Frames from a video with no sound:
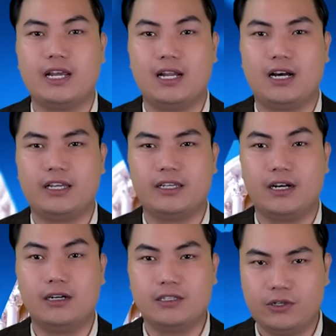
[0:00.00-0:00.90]
để lại
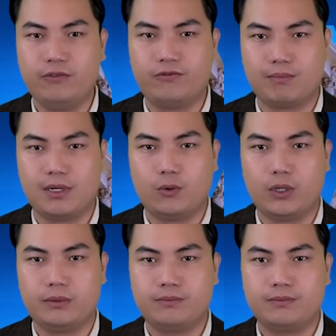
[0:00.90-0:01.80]
ở dưới phần bình
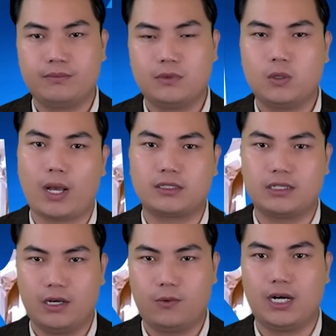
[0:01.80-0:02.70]
luận hoặc
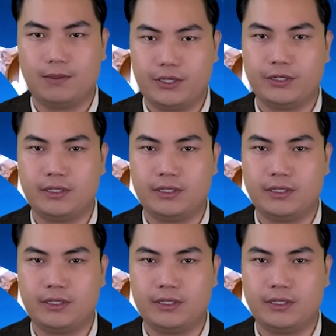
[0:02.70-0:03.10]
gửi qua hòm